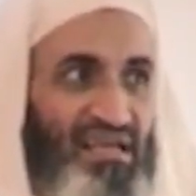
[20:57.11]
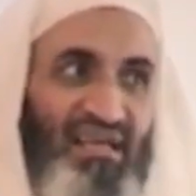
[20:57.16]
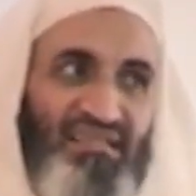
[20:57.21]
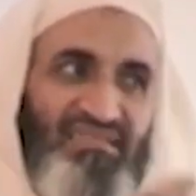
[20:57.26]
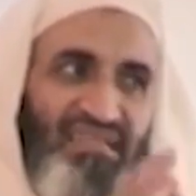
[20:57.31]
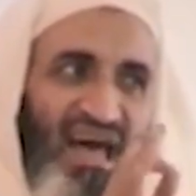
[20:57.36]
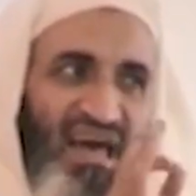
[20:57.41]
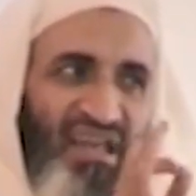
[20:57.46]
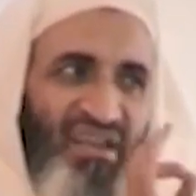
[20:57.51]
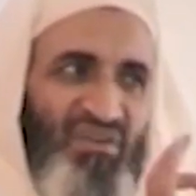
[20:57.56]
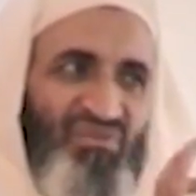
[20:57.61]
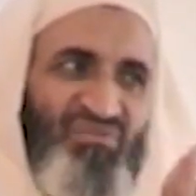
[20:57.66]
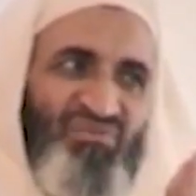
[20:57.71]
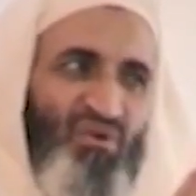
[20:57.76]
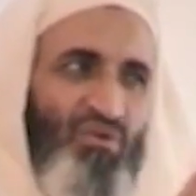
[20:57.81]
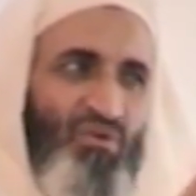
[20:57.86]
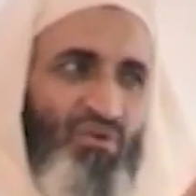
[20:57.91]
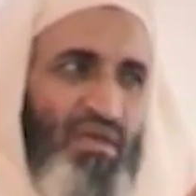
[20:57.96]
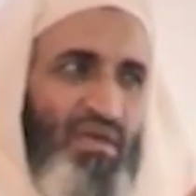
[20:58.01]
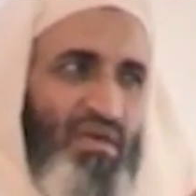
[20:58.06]

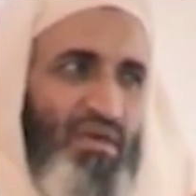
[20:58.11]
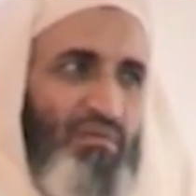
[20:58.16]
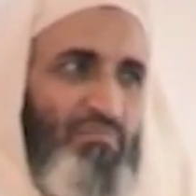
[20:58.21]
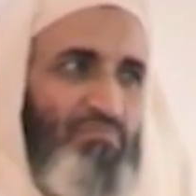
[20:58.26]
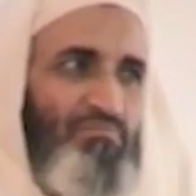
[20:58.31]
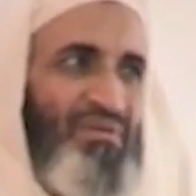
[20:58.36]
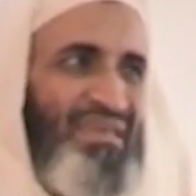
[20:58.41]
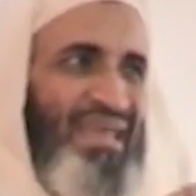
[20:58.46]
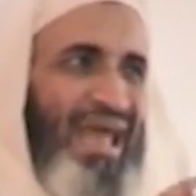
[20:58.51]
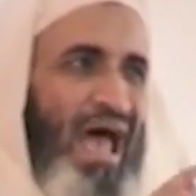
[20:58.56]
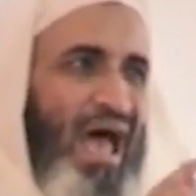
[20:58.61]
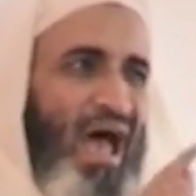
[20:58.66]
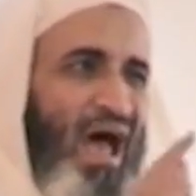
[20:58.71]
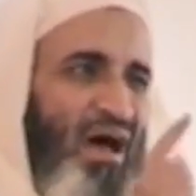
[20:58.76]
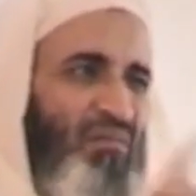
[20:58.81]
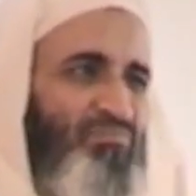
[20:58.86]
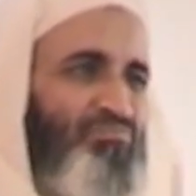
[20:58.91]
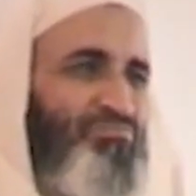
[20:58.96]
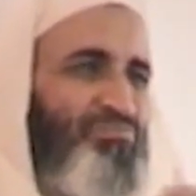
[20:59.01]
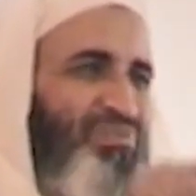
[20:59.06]
كتعرفه
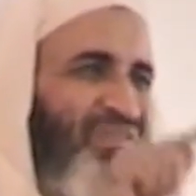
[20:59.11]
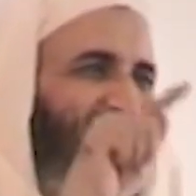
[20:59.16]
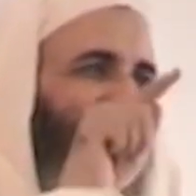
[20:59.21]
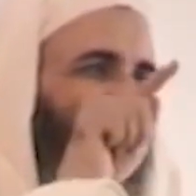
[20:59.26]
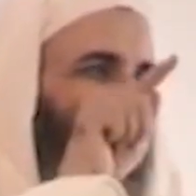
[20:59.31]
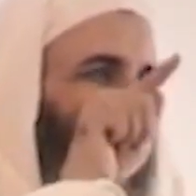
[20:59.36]
باحب